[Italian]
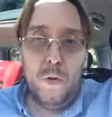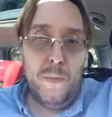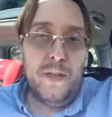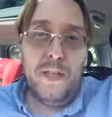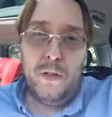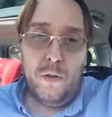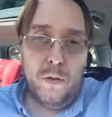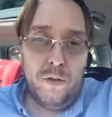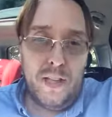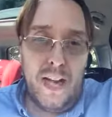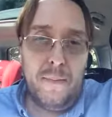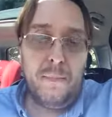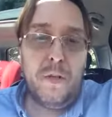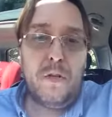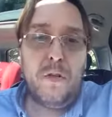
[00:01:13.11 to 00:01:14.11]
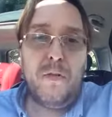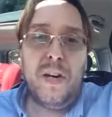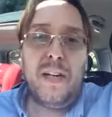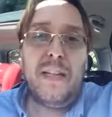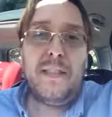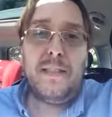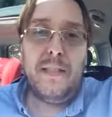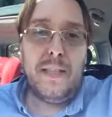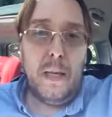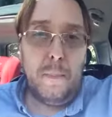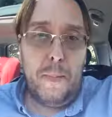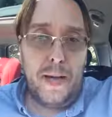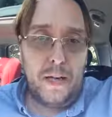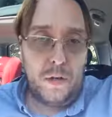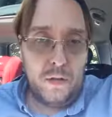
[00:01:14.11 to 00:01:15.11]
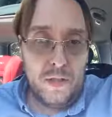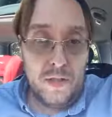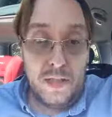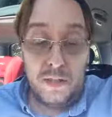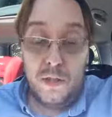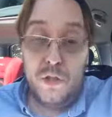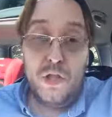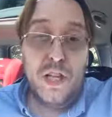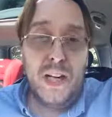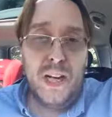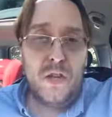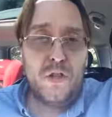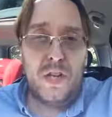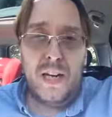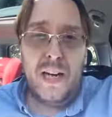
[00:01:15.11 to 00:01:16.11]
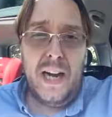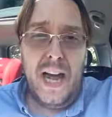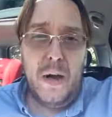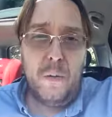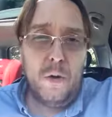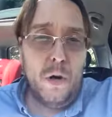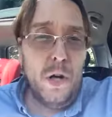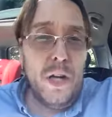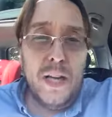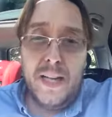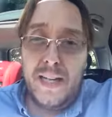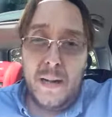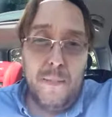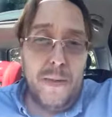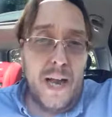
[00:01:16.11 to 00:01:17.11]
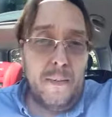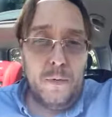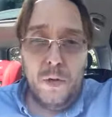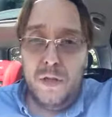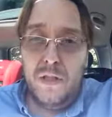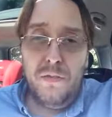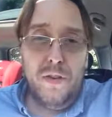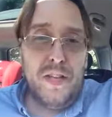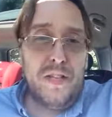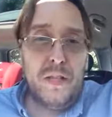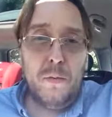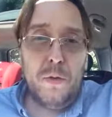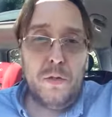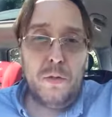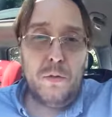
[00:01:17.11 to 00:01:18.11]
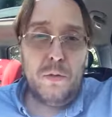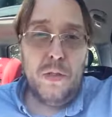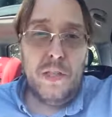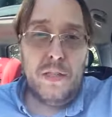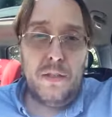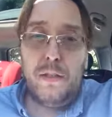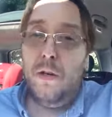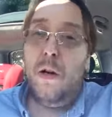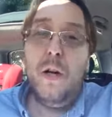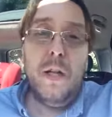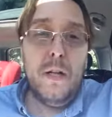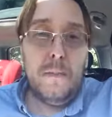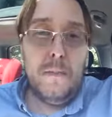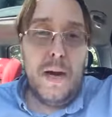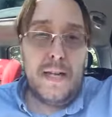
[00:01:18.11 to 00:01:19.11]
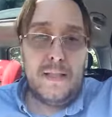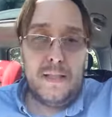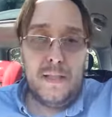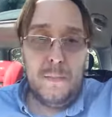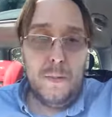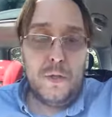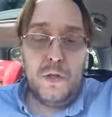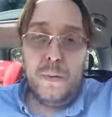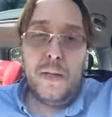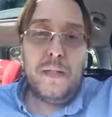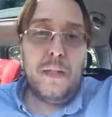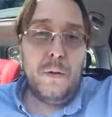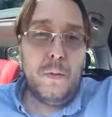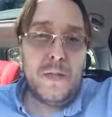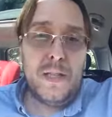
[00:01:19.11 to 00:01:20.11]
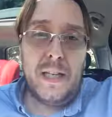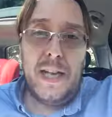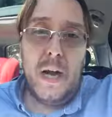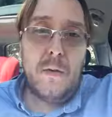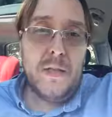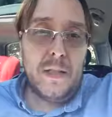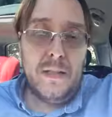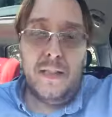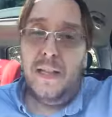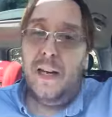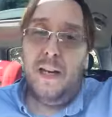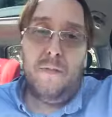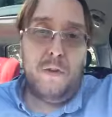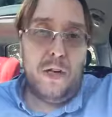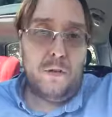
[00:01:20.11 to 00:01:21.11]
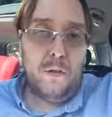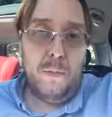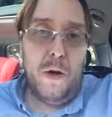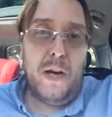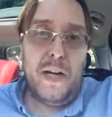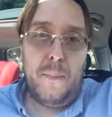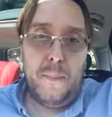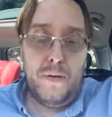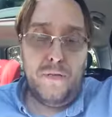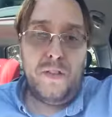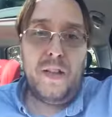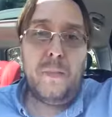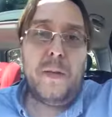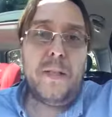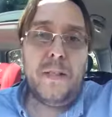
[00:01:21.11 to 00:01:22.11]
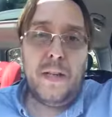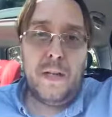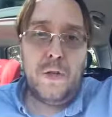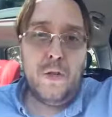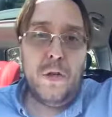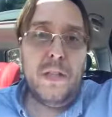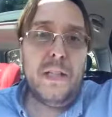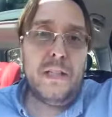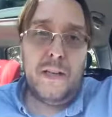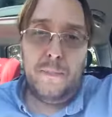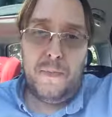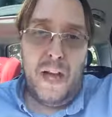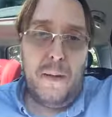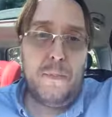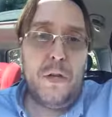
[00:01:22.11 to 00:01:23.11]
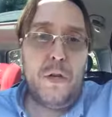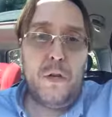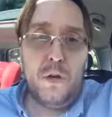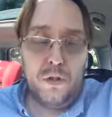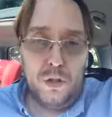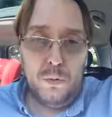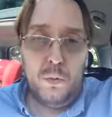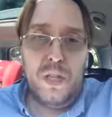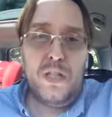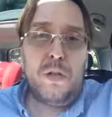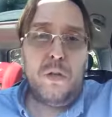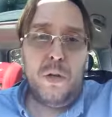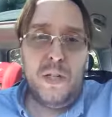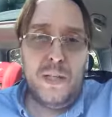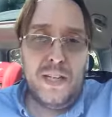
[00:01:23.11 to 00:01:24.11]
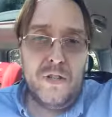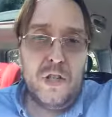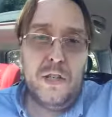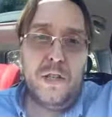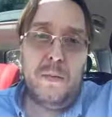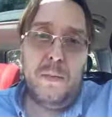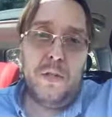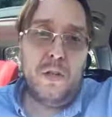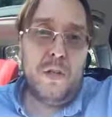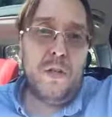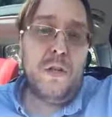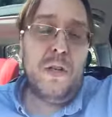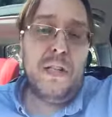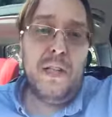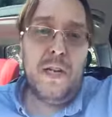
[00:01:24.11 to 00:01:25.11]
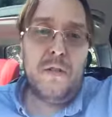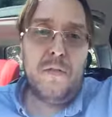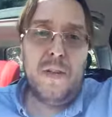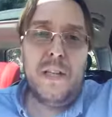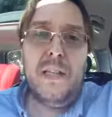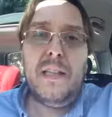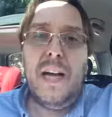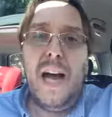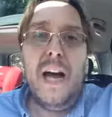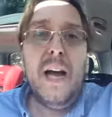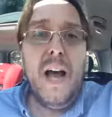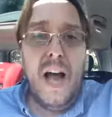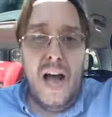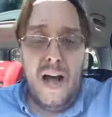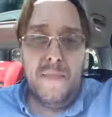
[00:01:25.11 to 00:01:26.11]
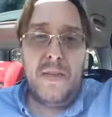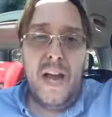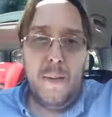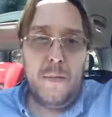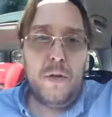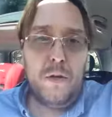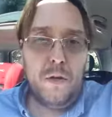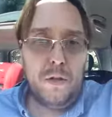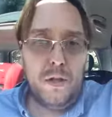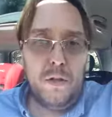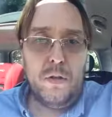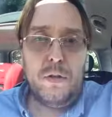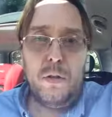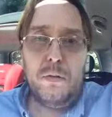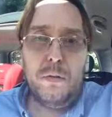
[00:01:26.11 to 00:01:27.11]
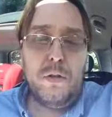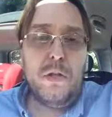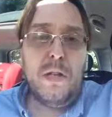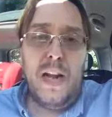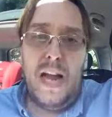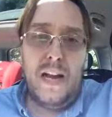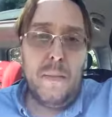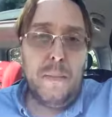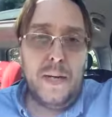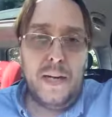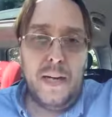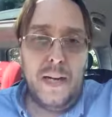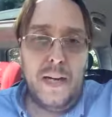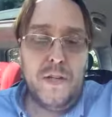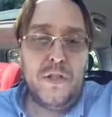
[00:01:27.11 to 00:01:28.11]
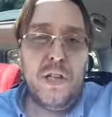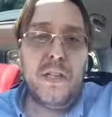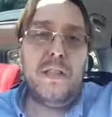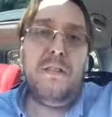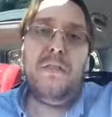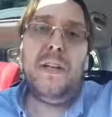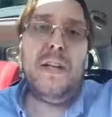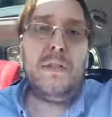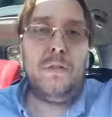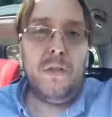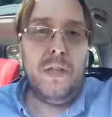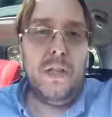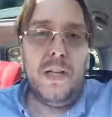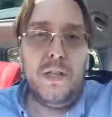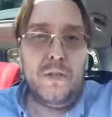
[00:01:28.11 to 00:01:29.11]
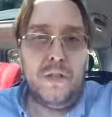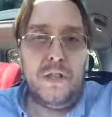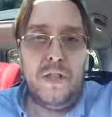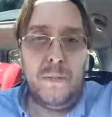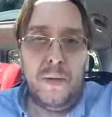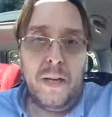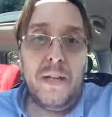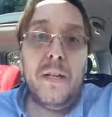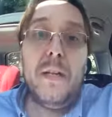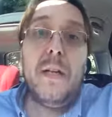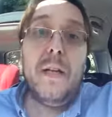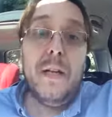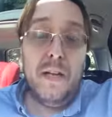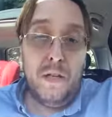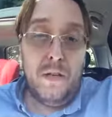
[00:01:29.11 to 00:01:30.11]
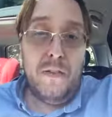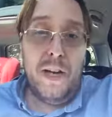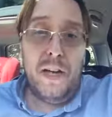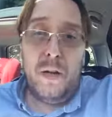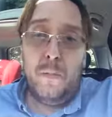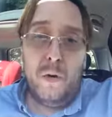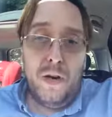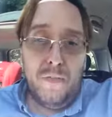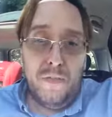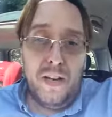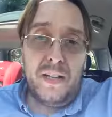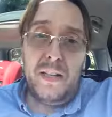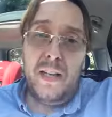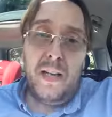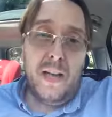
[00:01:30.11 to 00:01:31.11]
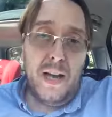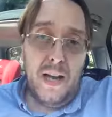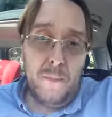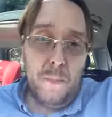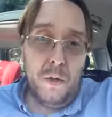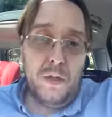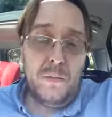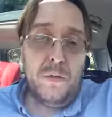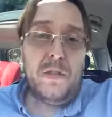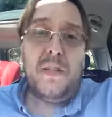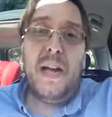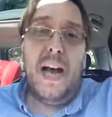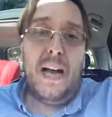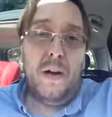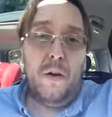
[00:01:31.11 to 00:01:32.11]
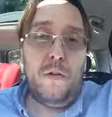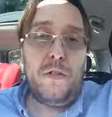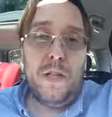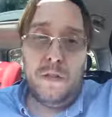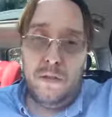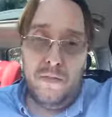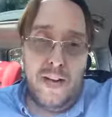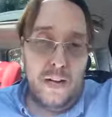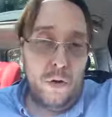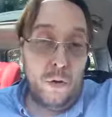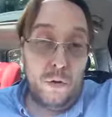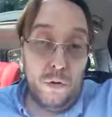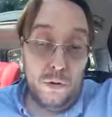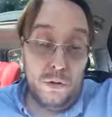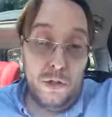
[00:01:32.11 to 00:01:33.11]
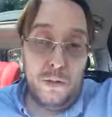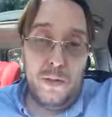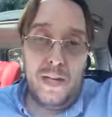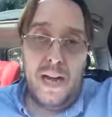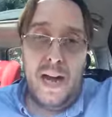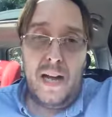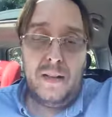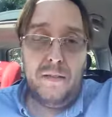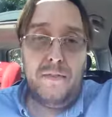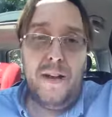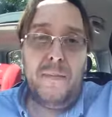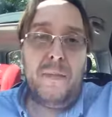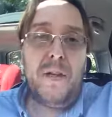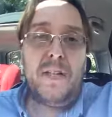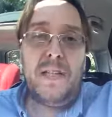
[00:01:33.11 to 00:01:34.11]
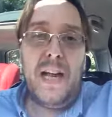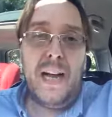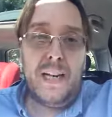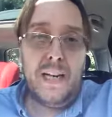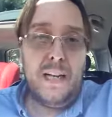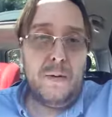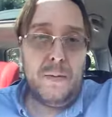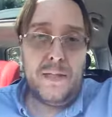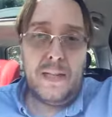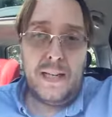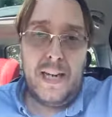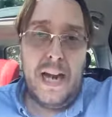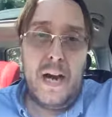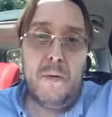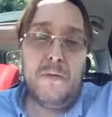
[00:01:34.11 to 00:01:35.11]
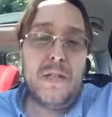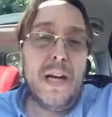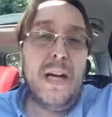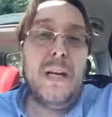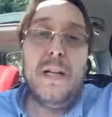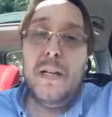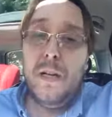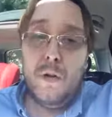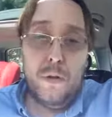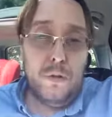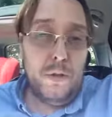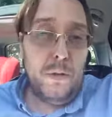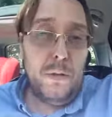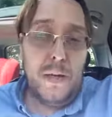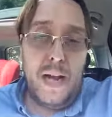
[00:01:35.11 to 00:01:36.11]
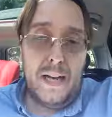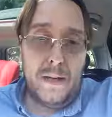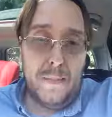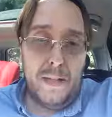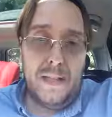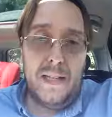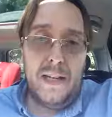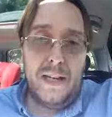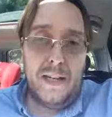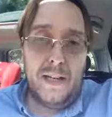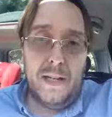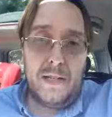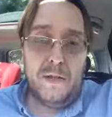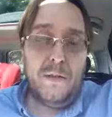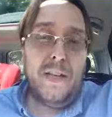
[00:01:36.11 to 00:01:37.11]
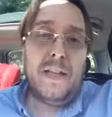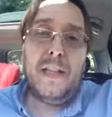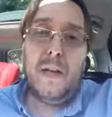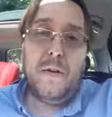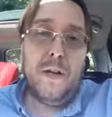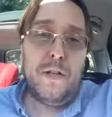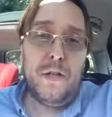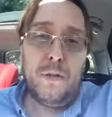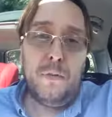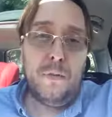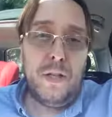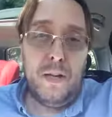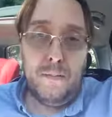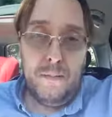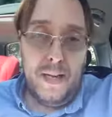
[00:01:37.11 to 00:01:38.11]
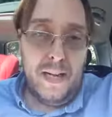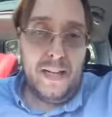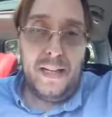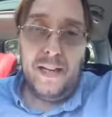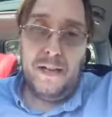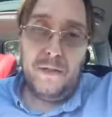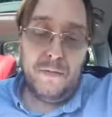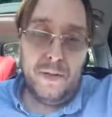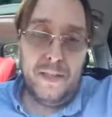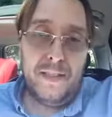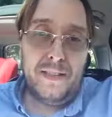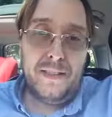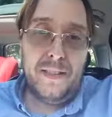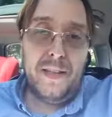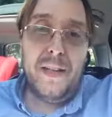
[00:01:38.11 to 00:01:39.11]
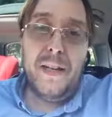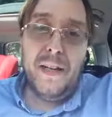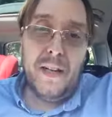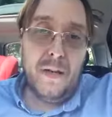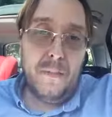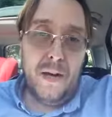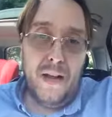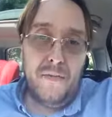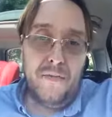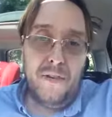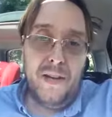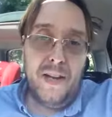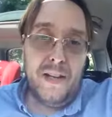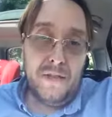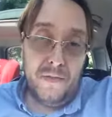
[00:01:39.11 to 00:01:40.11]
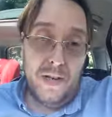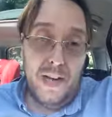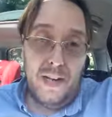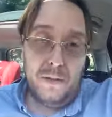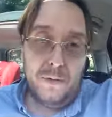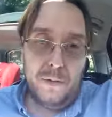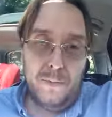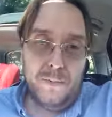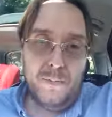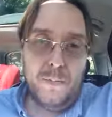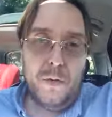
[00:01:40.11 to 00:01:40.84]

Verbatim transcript: come dicono tanti sovranisti che parlano di strategia, lasciare l'euro, cambiando le difese in questo giudizio. Basta semplicemente in questa causa dire l'avvocato Mori ha perfettamente ragione, i trattati costituiscono illegittime cessioni della sovranità, andiamo in Corte Costituzionale perché le leggi di ratifica sono illegittime. Il governo in buona fede? può dimostrarlo. Se il governo continuerà a difendersi anche in questa causa, continuerà a ribadire che la sovranità non è ceduta, beh, cari sovranisti, il blef è svelato.